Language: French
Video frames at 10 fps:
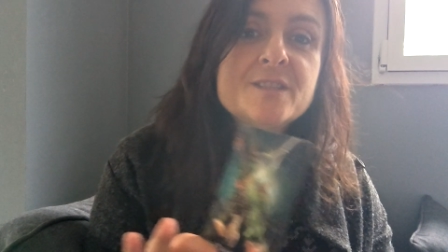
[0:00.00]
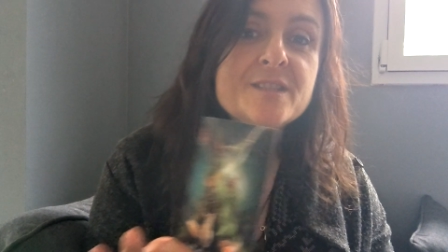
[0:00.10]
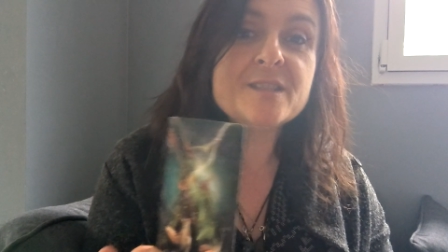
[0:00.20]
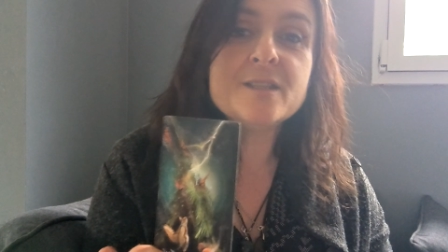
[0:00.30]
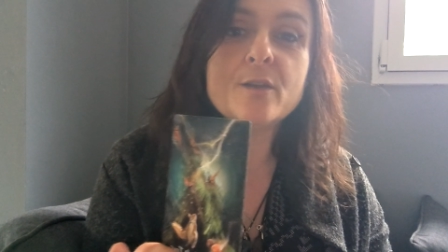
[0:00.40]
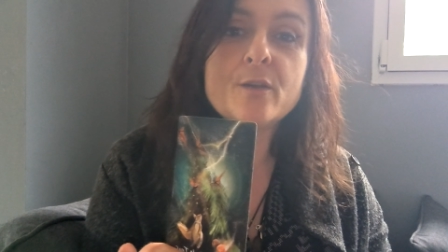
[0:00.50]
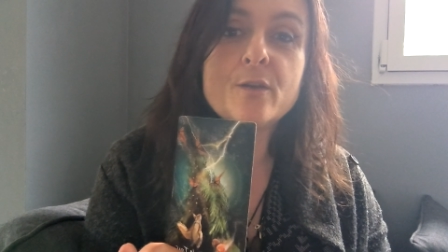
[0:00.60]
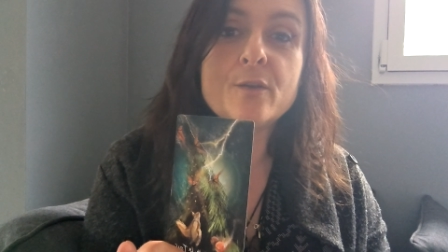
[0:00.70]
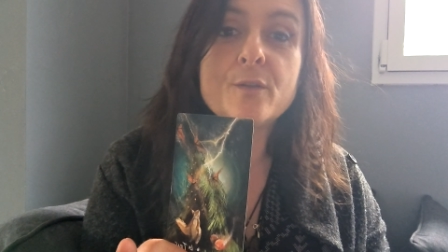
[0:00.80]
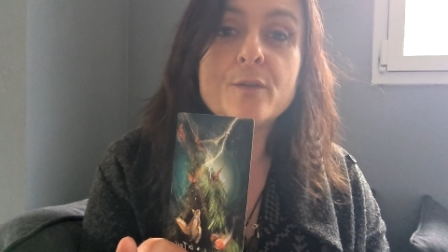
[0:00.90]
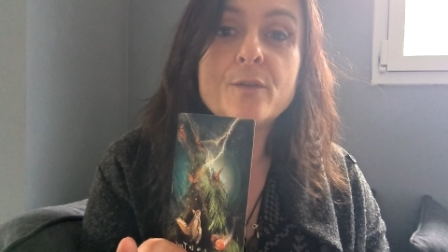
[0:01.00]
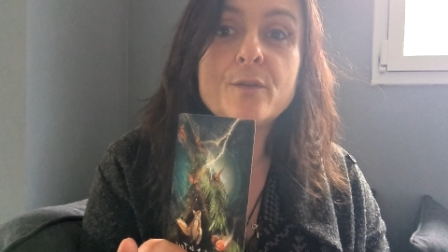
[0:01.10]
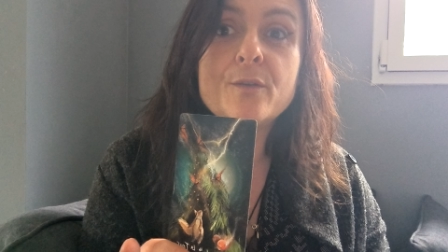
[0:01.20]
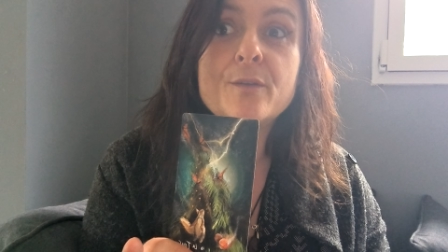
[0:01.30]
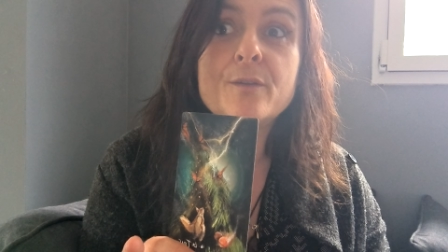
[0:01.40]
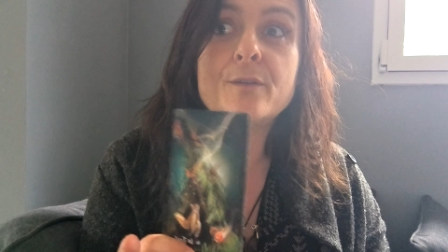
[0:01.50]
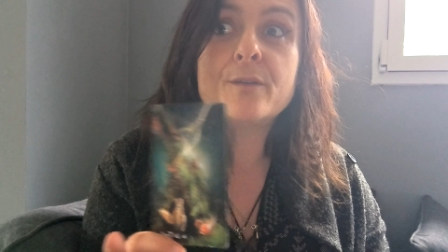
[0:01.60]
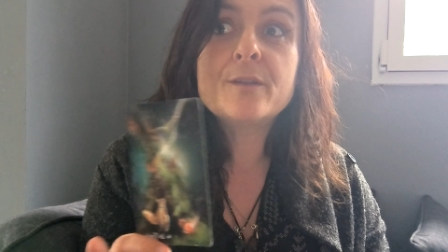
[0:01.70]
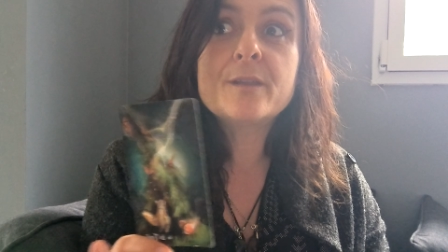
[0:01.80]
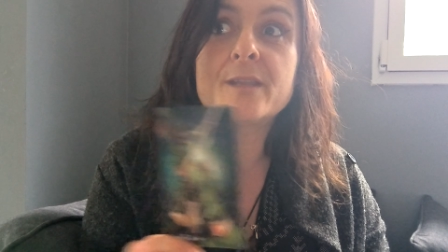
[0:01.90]
qui, euh,
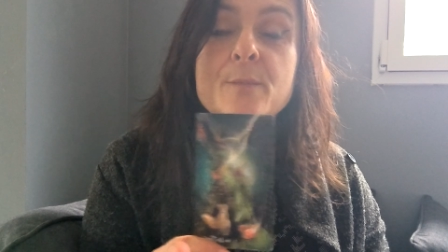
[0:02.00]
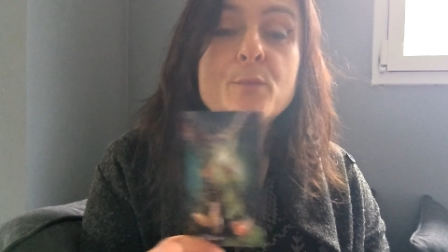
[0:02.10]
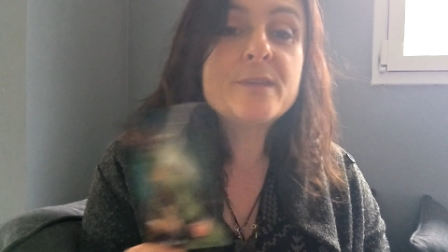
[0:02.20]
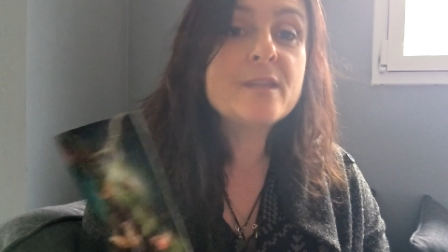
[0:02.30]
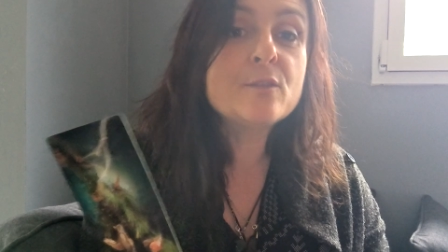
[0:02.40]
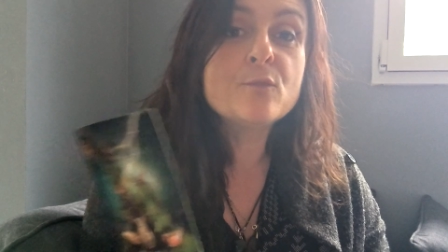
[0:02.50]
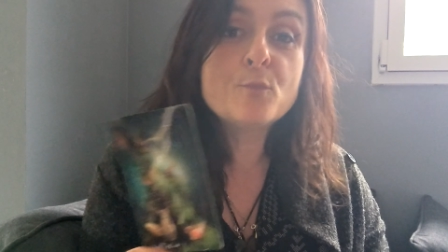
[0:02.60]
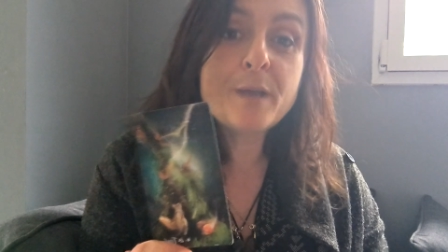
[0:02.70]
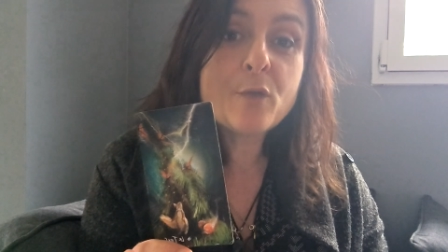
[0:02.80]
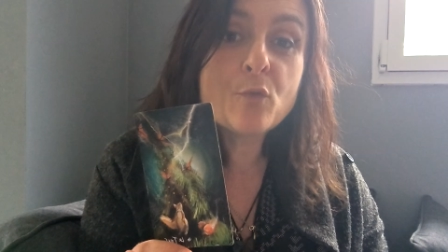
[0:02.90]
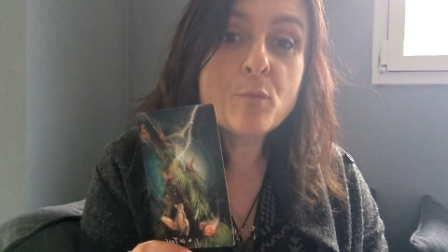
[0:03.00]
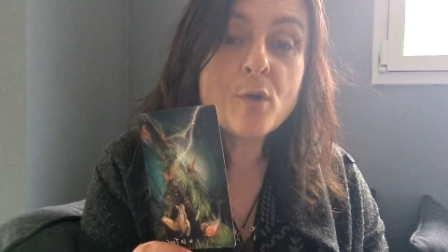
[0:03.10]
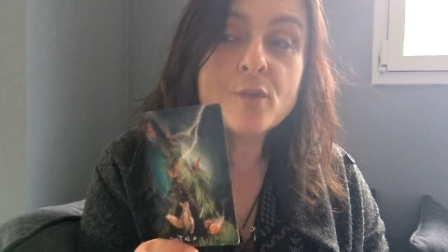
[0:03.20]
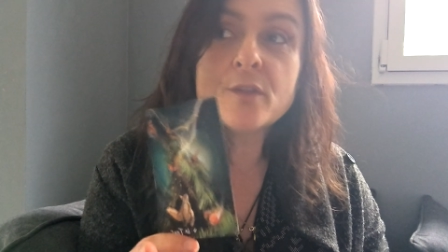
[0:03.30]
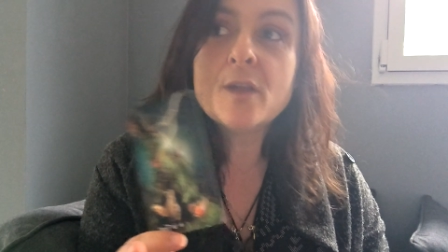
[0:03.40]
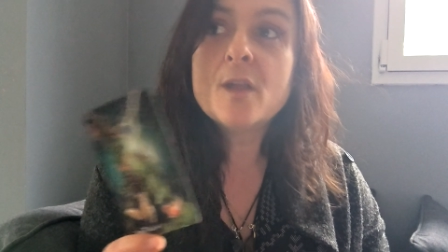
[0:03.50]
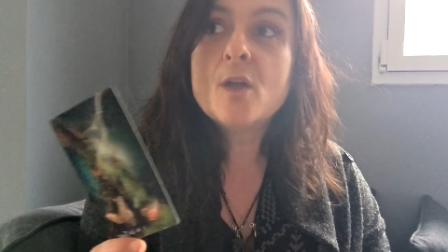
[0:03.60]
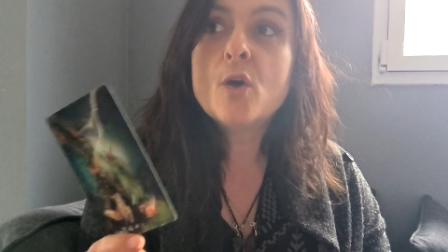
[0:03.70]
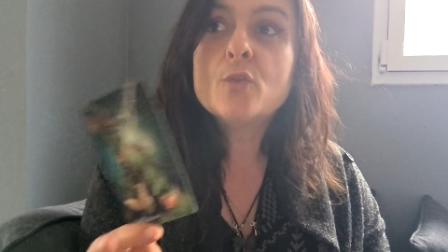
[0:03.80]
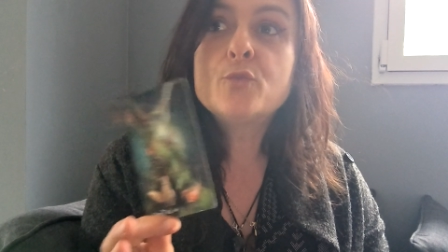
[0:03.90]
qui peut-être ne veut pas comprendre
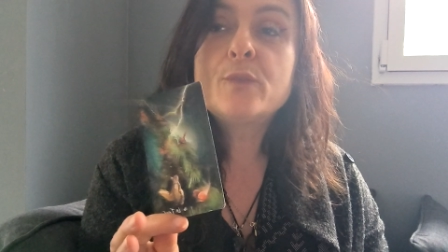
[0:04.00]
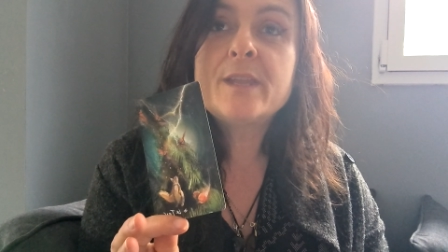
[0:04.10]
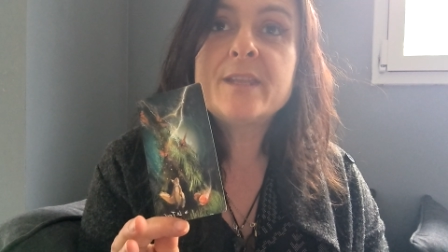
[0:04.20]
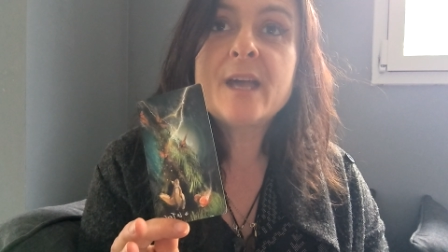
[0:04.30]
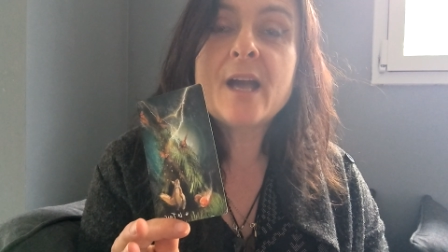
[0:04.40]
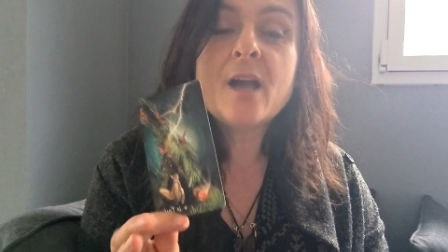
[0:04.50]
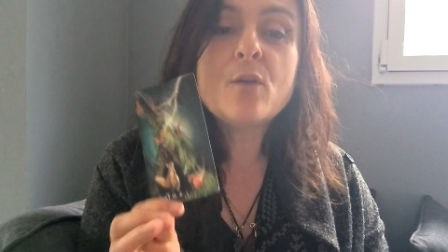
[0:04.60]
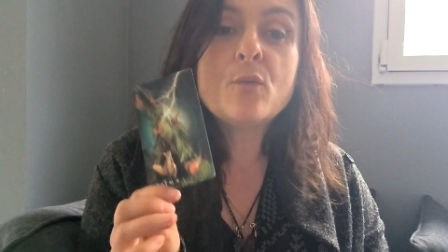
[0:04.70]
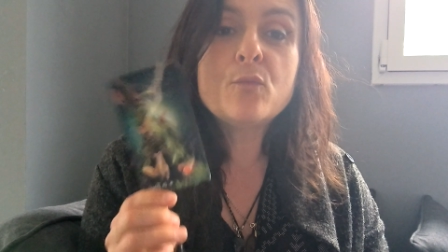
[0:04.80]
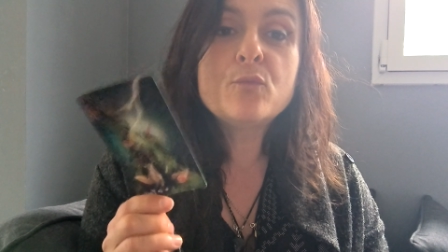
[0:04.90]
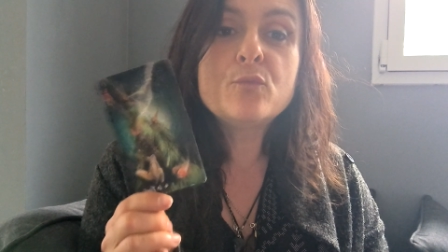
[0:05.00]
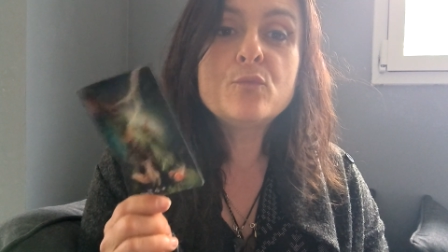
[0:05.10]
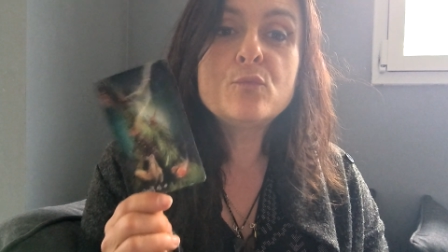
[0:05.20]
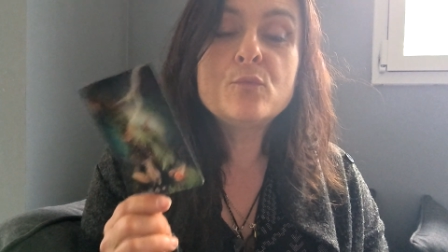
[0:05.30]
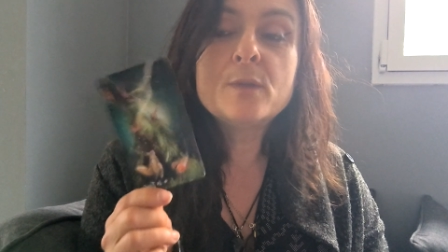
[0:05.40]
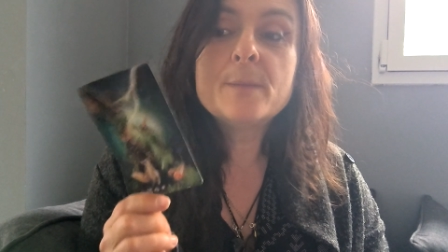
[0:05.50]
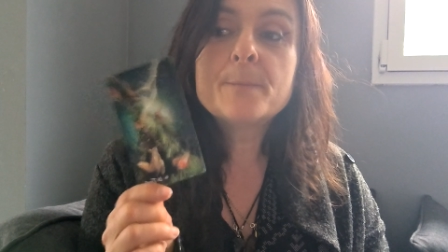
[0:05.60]
En tous les cas, on vous...